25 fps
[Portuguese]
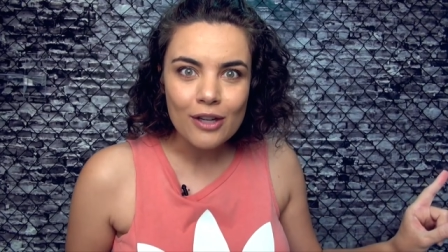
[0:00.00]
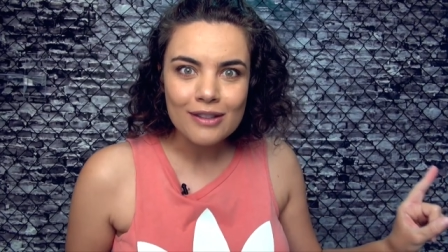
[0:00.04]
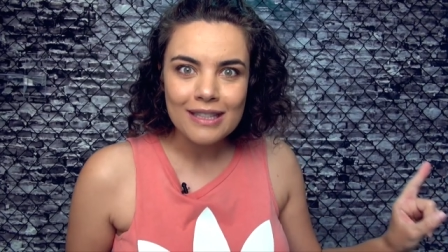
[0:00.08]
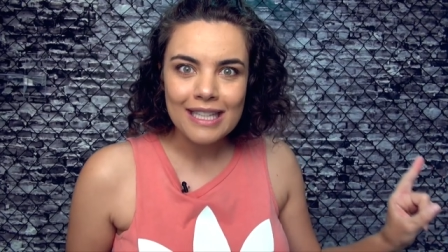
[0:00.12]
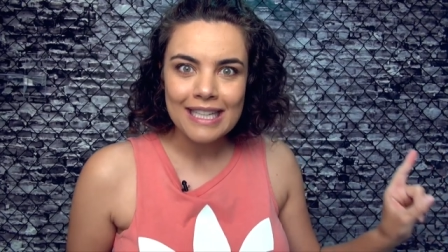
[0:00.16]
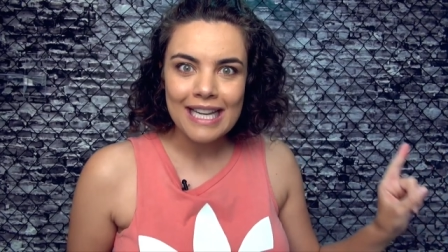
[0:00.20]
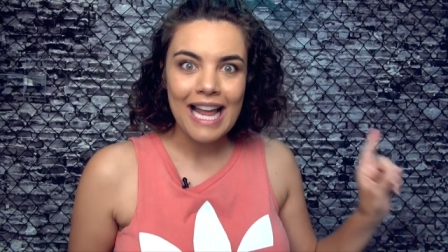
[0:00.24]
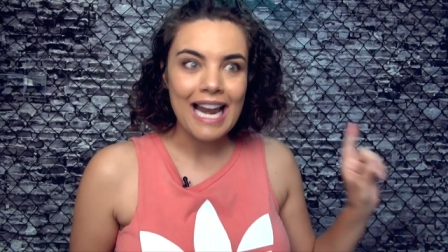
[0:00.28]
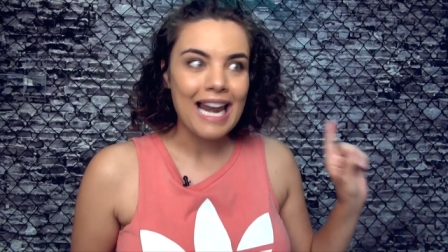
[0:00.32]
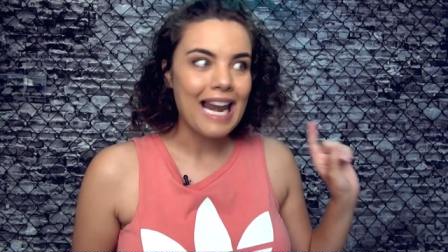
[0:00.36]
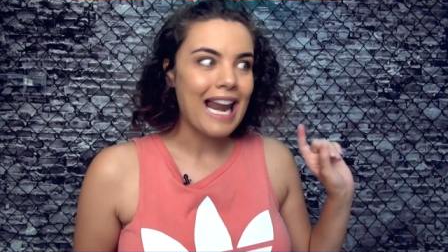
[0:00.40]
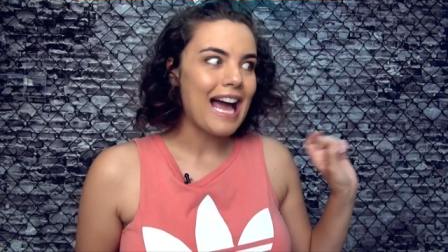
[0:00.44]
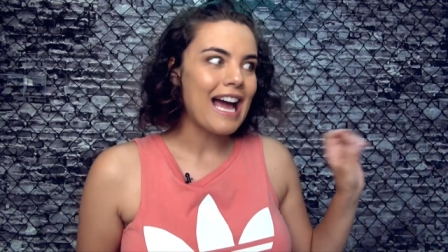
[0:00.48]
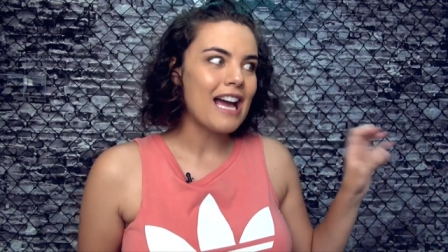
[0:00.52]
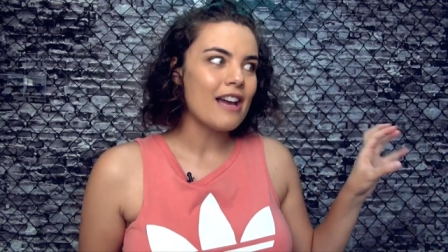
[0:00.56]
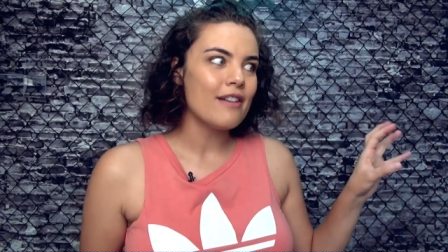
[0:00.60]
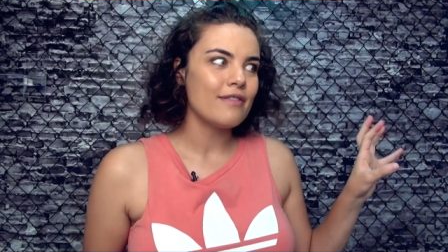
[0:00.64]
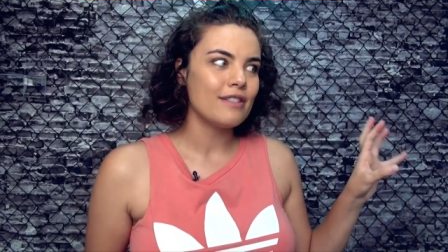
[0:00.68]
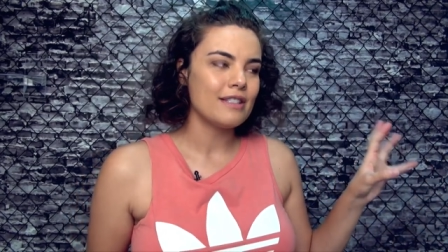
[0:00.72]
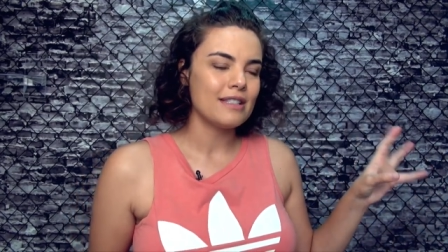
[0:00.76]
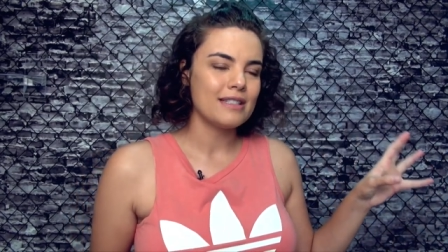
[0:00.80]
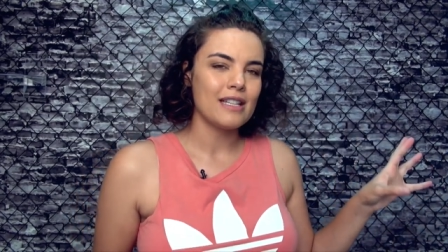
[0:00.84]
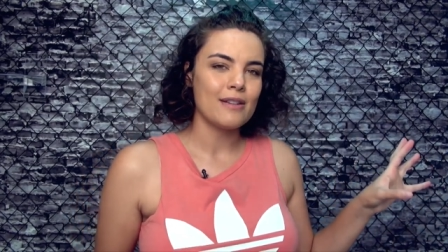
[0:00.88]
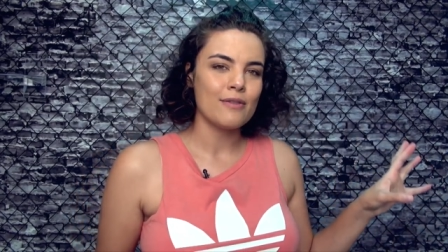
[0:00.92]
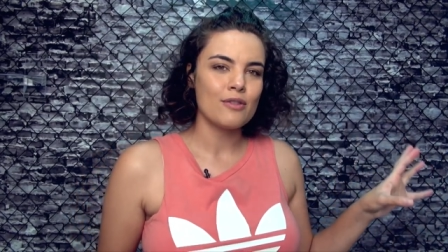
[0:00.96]
ontem na
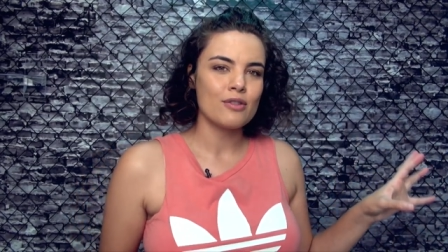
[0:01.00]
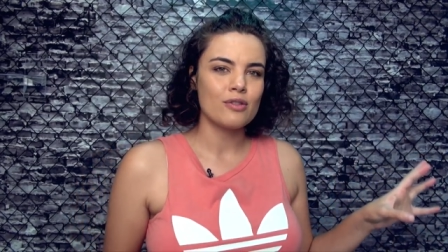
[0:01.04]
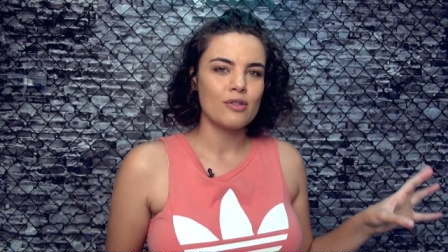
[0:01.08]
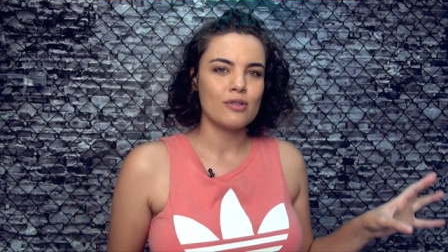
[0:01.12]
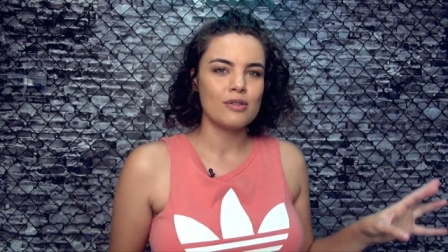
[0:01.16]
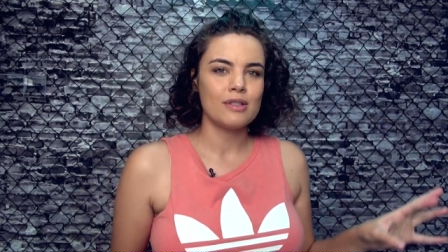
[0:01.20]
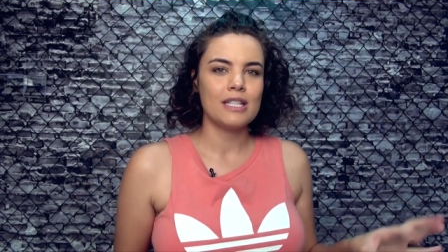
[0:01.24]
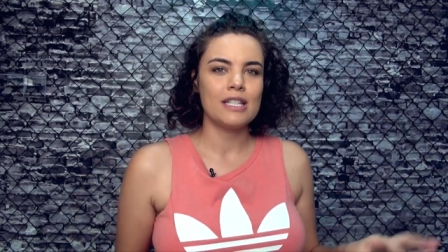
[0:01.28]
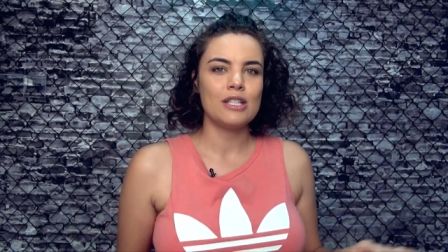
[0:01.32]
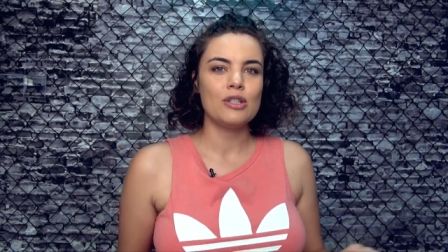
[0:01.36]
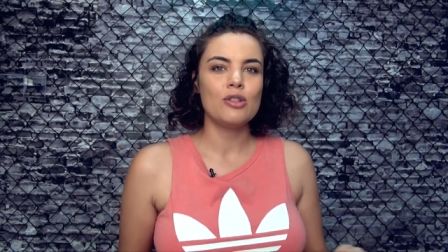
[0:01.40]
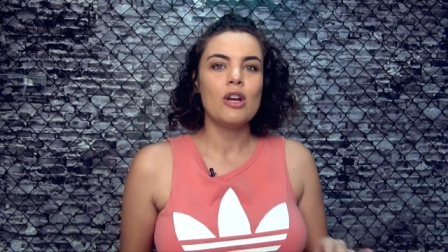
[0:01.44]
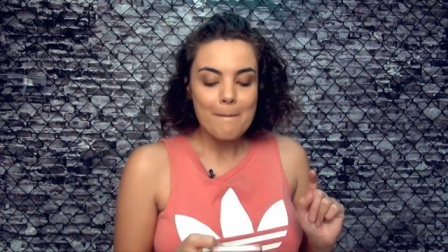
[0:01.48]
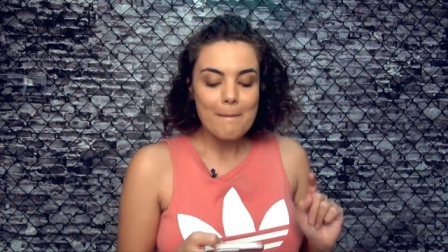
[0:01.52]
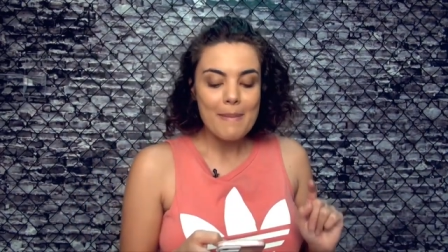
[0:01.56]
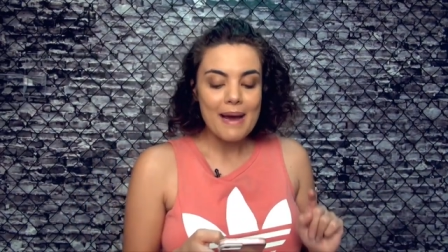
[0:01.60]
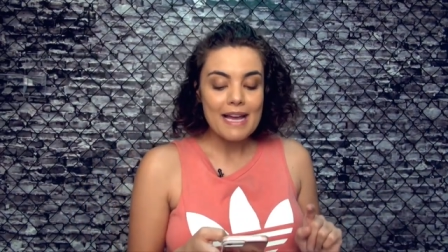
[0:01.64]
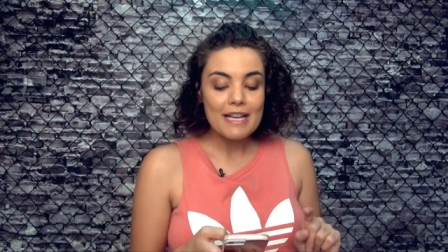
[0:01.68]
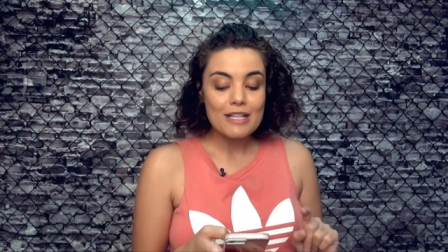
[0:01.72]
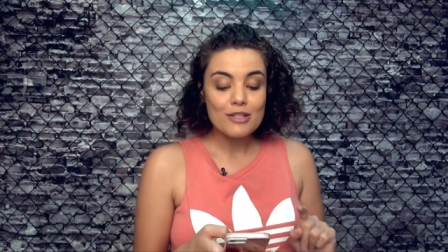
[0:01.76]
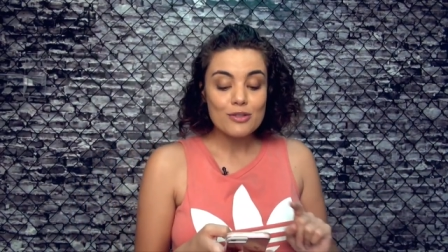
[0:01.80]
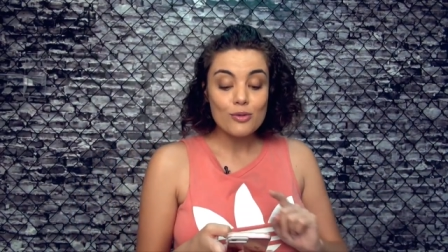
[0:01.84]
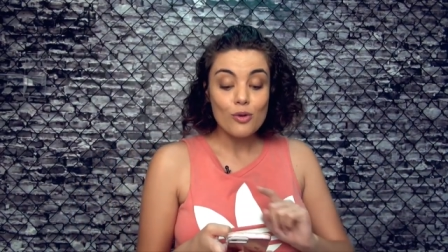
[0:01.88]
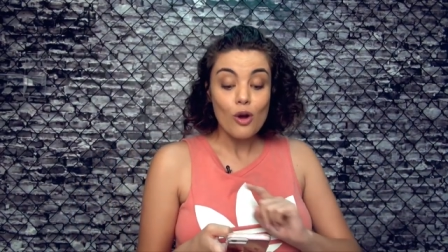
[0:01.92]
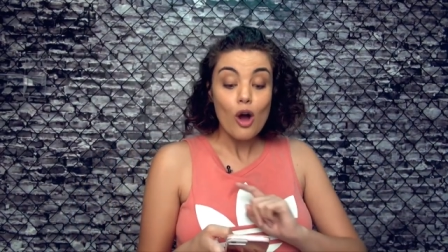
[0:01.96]
live já estavam soltando,
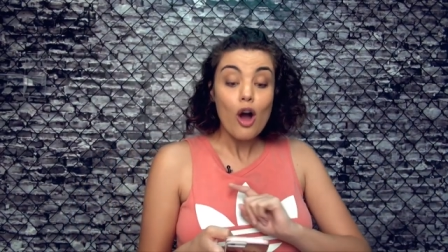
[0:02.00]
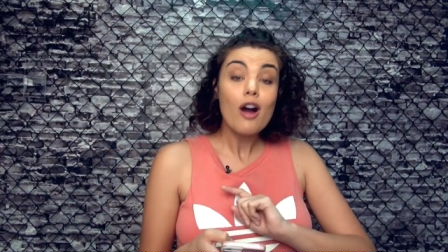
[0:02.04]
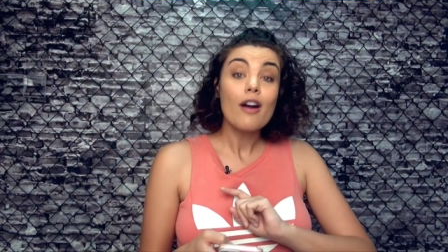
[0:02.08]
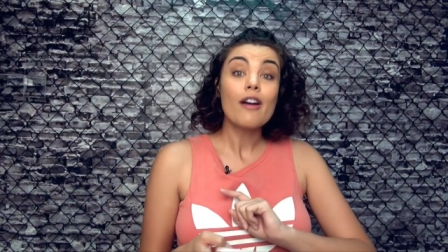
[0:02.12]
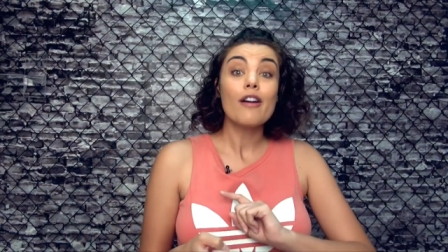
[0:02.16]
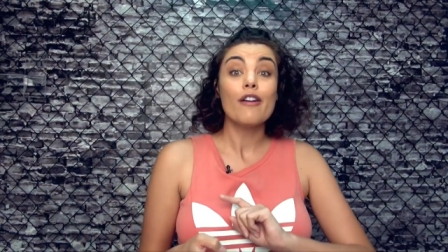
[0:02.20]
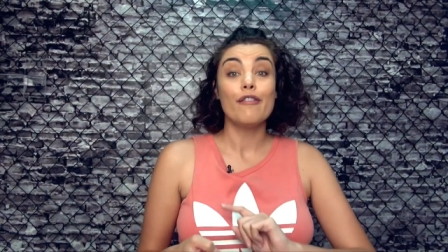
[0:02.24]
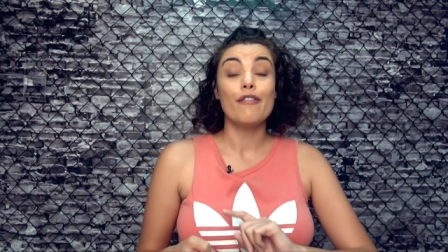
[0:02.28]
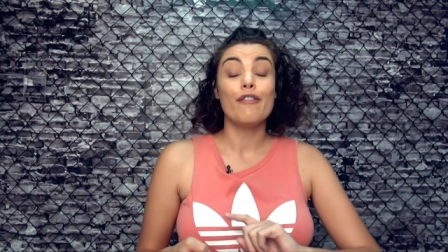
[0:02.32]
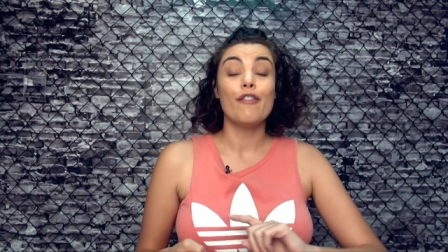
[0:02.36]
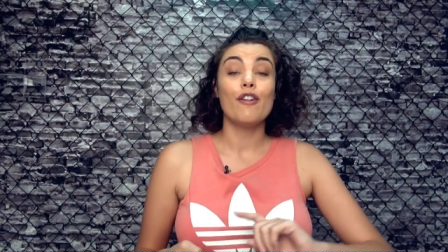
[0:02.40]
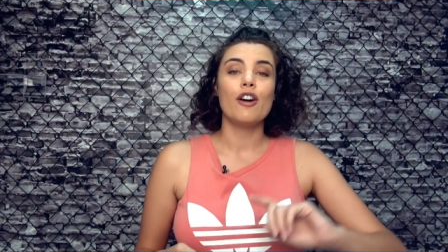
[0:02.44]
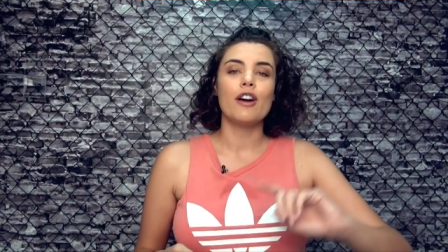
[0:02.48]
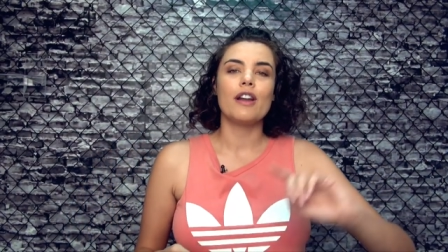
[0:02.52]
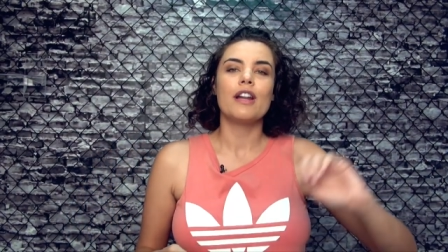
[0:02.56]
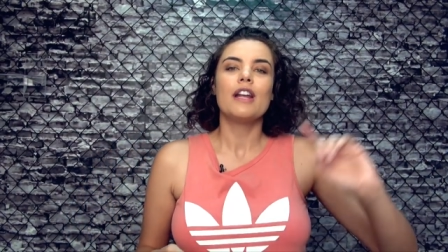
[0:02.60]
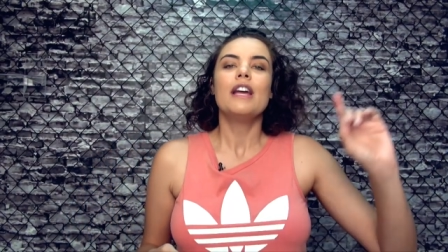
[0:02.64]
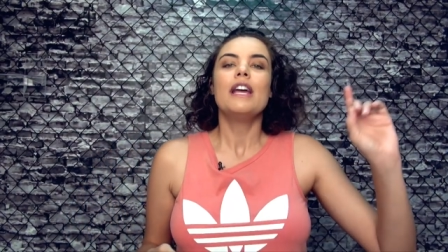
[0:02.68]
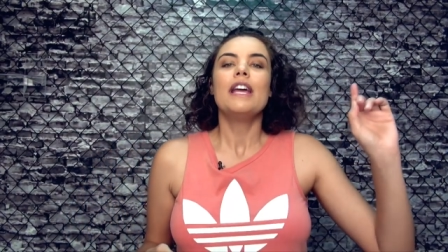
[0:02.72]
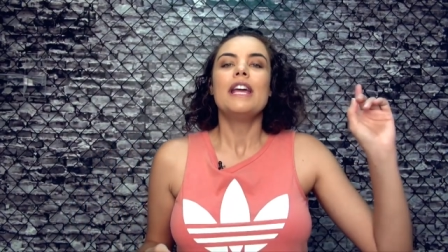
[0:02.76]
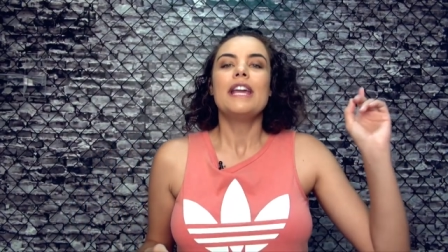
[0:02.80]
mas o Okafor,